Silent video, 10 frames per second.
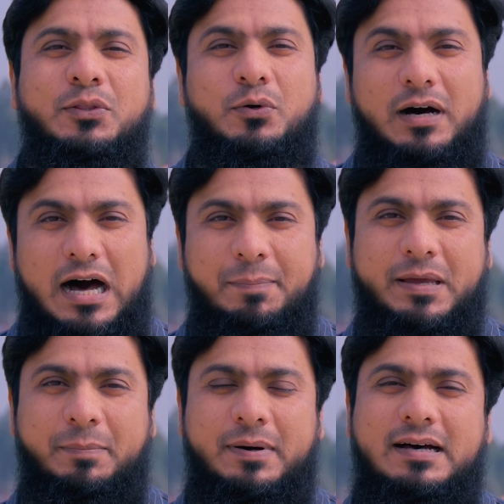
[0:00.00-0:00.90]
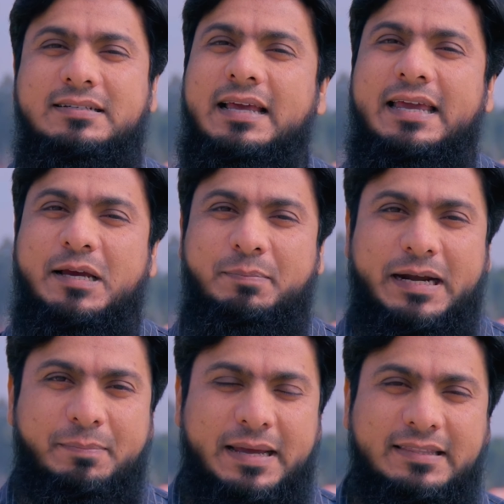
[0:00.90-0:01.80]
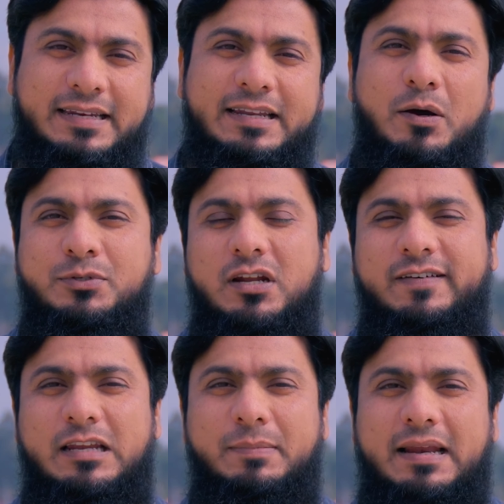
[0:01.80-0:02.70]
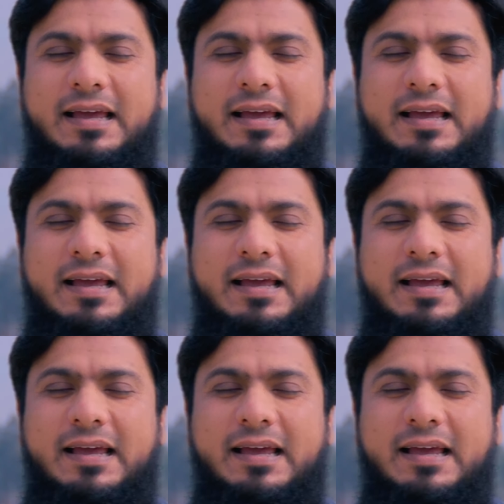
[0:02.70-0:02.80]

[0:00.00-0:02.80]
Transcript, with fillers: तो आपके पास एक बड़ी बेहतरीन ऑप्शन अवेलेबल